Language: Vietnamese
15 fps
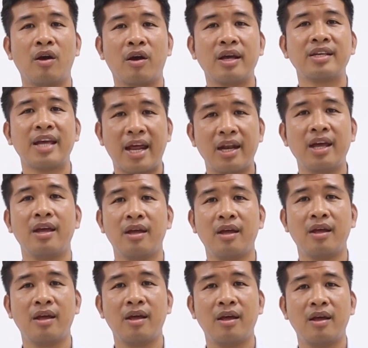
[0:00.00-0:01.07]
cái sàn đi
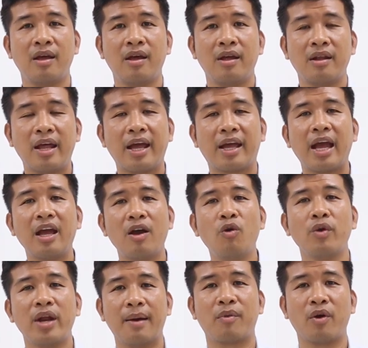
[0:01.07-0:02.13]
thì cái
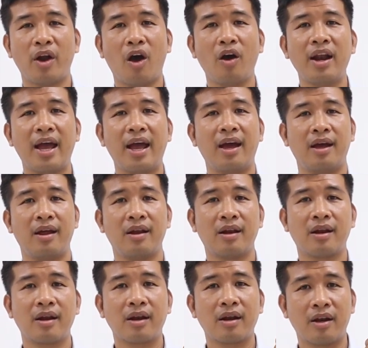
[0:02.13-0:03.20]
ưu điểm của nó là
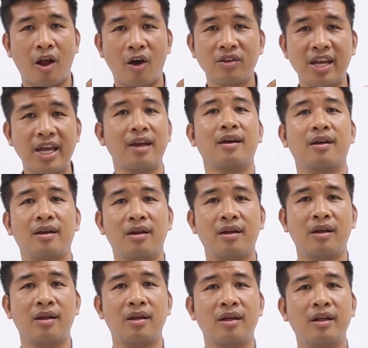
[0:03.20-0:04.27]
nó nhẹ
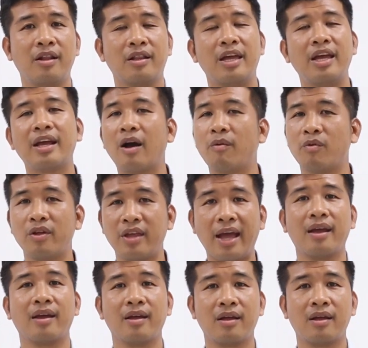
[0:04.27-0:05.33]
thi công nó
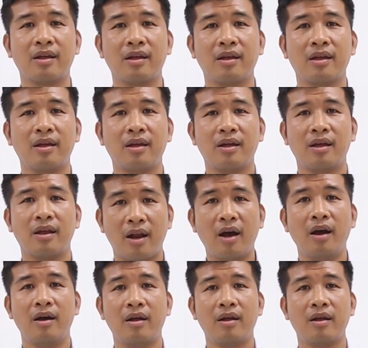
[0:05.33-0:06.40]
nhanh
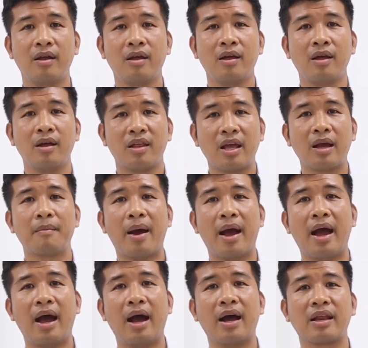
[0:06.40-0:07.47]
đó nhưng
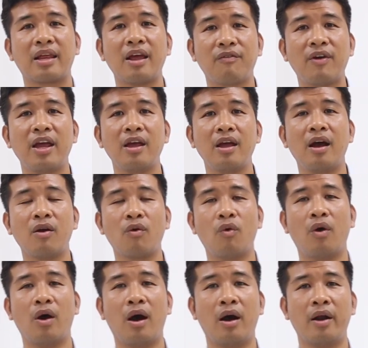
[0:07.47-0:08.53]
mà chi phí
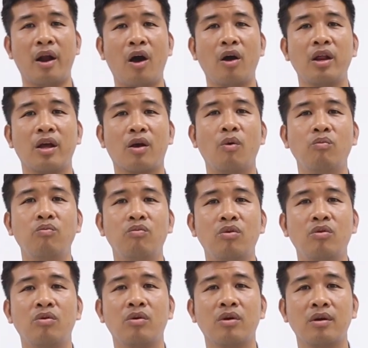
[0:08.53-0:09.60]
của nó thì
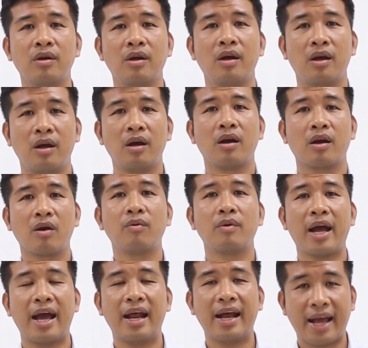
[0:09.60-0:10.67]
cũng cũng
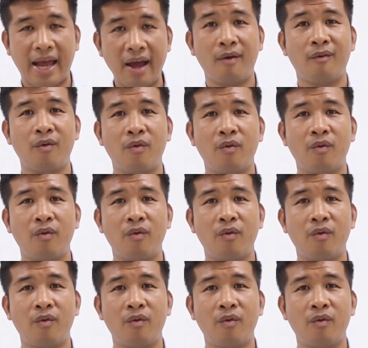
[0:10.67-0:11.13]
khá là cao